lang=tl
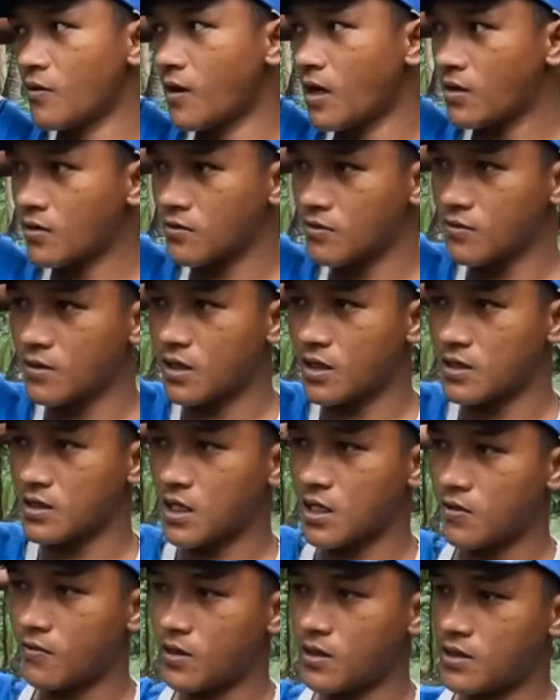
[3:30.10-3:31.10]
Gawa ng unang
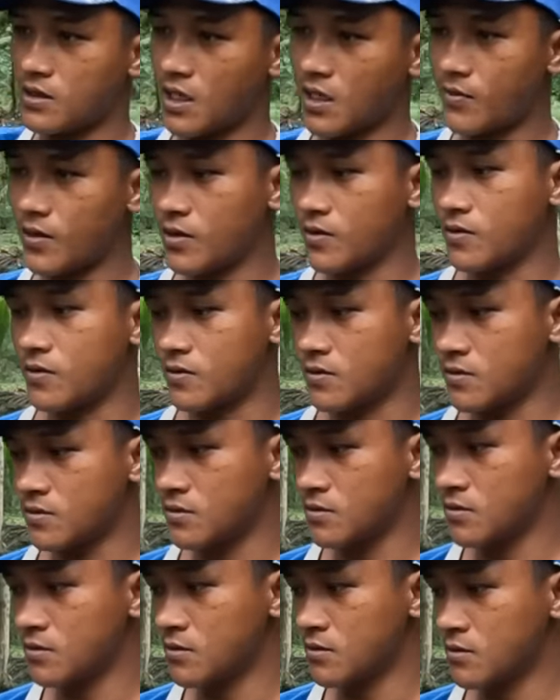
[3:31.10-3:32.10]
asawa. Isabi eh, sabi ko,
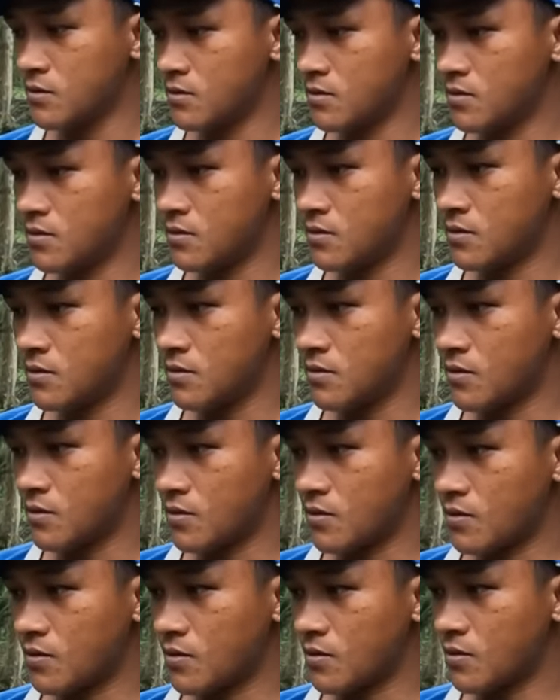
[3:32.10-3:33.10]

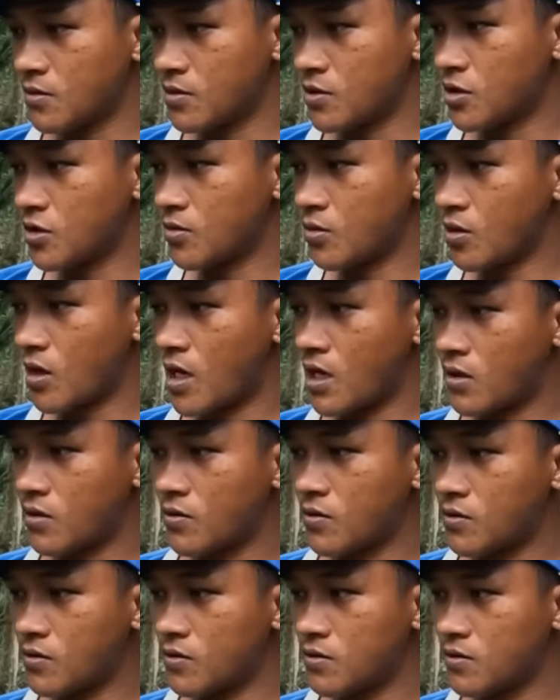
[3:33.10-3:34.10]
kung gusto mo ka
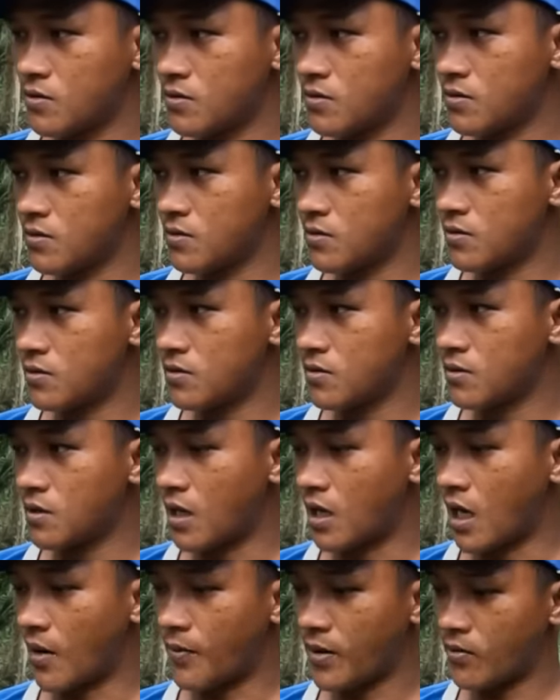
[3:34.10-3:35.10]
ako,
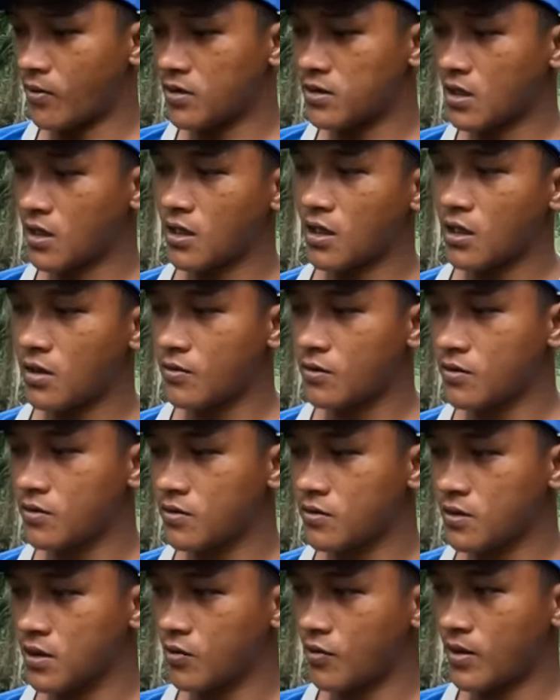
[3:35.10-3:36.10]
hanapin mo ang sarili mo,
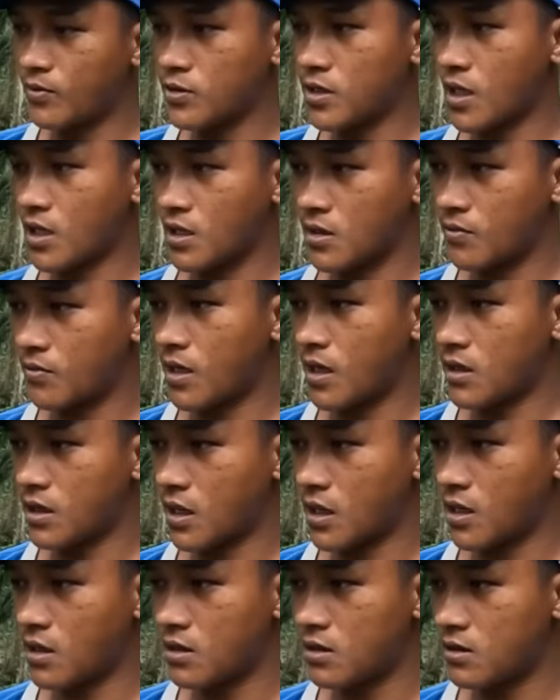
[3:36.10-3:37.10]
iwan mo sa akin ang
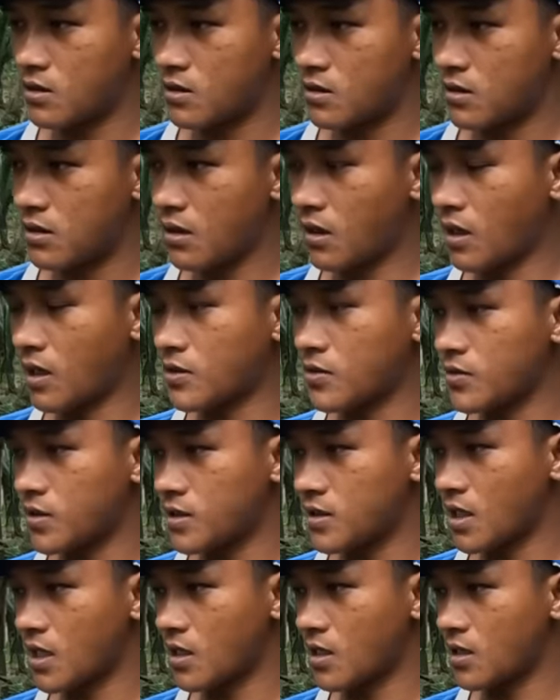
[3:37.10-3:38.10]
bata. Mm. Ang eh, rason
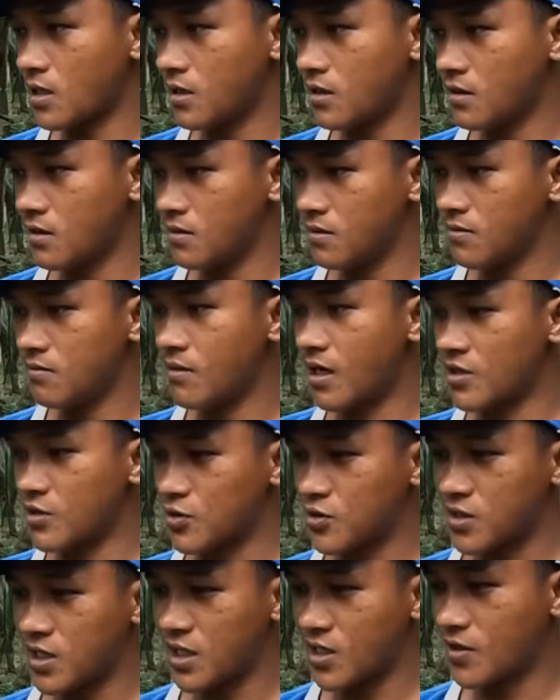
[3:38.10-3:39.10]
niya sa akin,
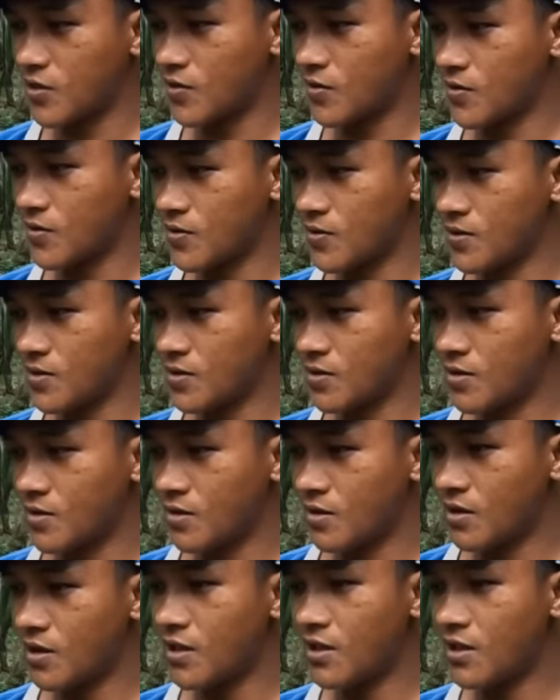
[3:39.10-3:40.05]
masustinto. Mm.